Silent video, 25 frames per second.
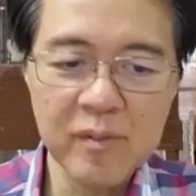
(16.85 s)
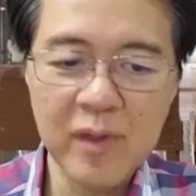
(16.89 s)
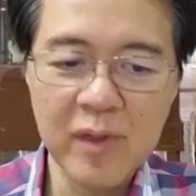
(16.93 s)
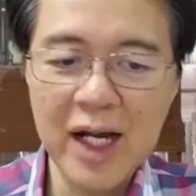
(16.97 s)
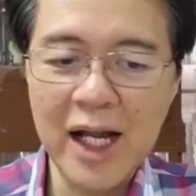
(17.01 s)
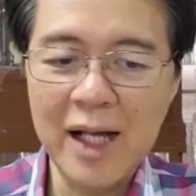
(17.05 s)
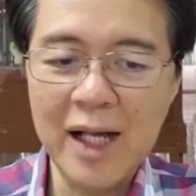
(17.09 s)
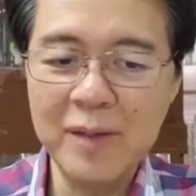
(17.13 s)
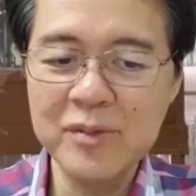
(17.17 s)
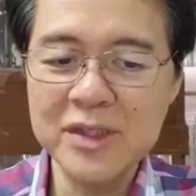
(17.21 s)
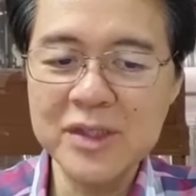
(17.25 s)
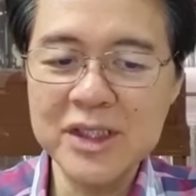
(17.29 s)

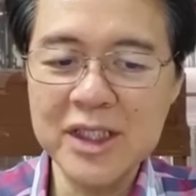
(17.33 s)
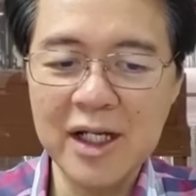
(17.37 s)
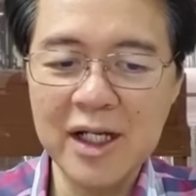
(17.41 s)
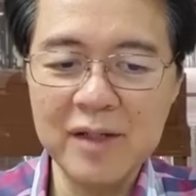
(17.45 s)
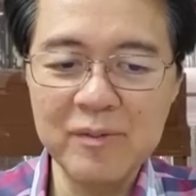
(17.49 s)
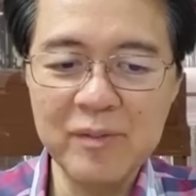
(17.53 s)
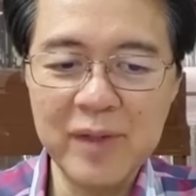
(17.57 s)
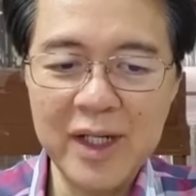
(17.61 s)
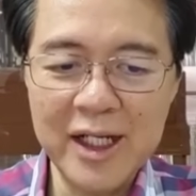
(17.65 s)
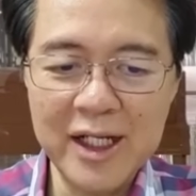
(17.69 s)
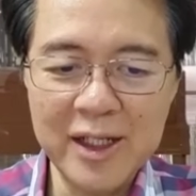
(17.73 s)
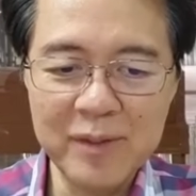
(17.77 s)
Marami
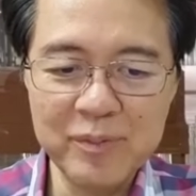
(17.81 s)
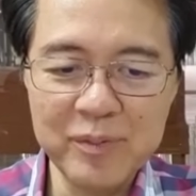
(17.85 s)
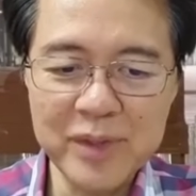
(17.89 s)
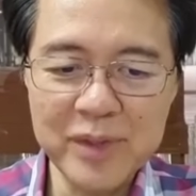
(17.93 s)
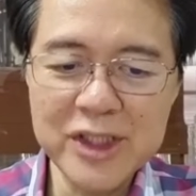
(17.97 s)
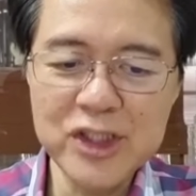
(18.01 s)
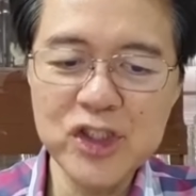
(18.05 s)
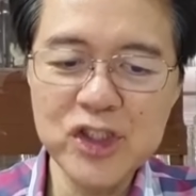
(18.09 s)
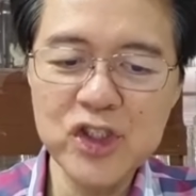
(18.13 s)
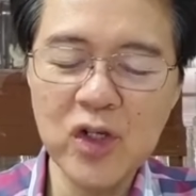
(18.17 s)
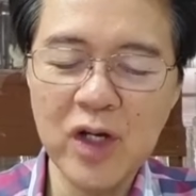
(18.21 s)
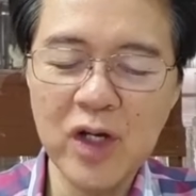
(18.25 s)
siyang
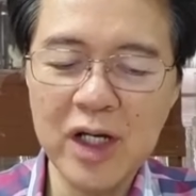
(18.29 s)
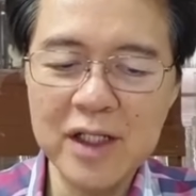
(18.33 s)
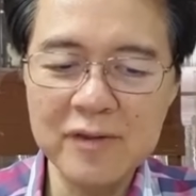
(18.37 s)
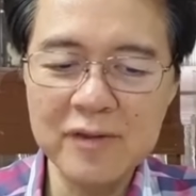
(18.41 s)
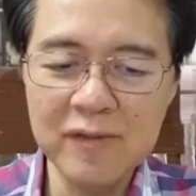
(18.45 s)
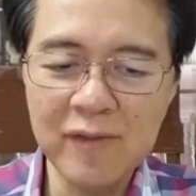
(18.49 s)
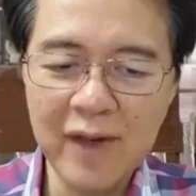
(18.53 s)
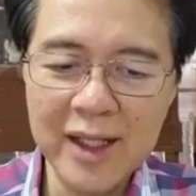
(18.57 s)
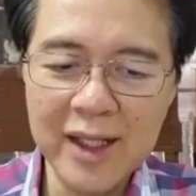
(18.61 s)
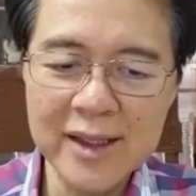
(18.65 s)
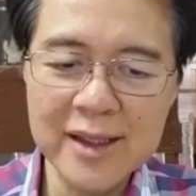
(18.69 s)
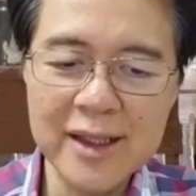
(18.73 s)
benepisyo,
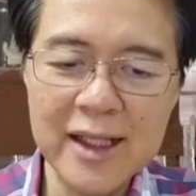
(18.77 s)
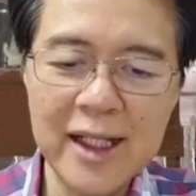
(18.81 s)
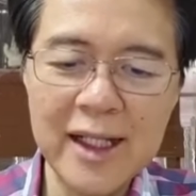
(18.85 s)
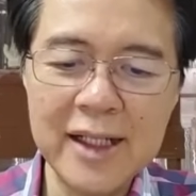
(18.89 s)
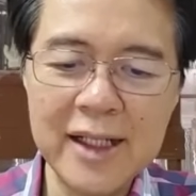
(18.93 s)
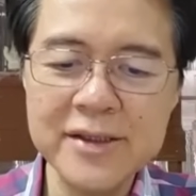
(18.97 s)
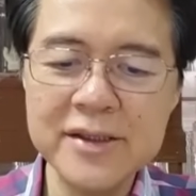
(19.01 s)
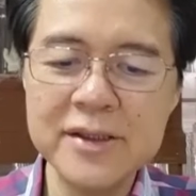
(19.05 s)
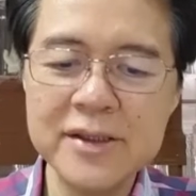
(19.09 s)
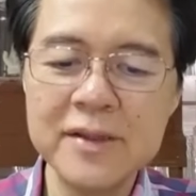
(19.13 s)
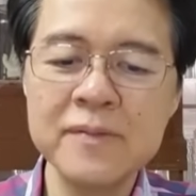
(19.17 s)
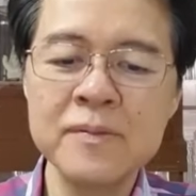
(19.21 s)

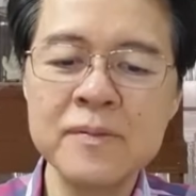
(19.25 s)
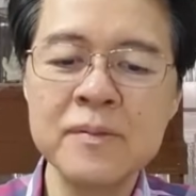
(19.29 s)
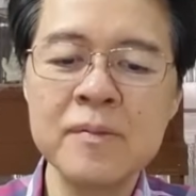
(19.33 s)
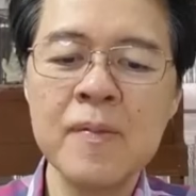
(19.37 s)
advantage.